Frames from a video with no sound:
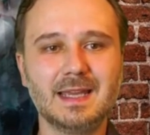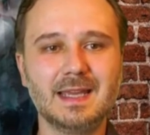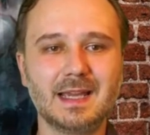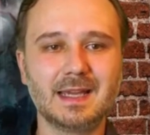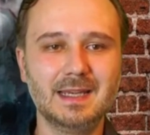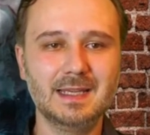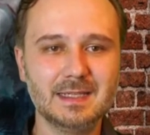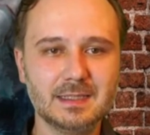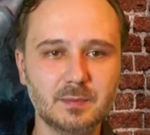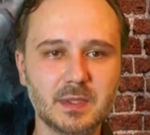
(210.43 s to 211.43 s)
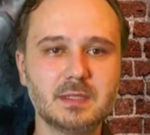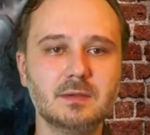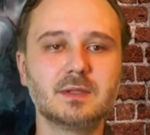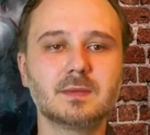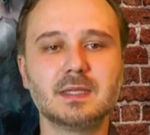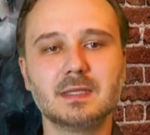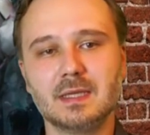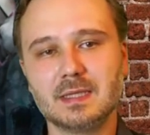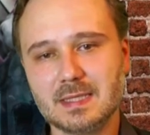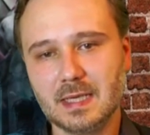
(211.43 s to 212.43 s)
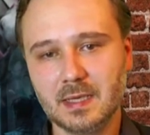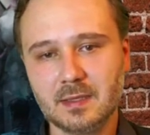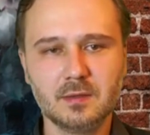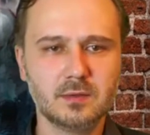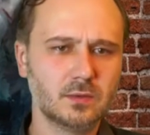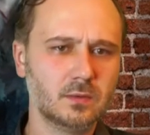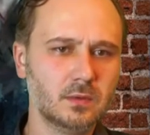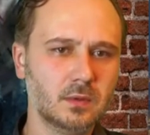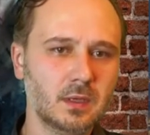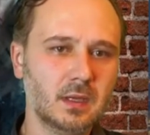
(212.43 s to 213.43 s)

erklärt bzw. gezeigt. So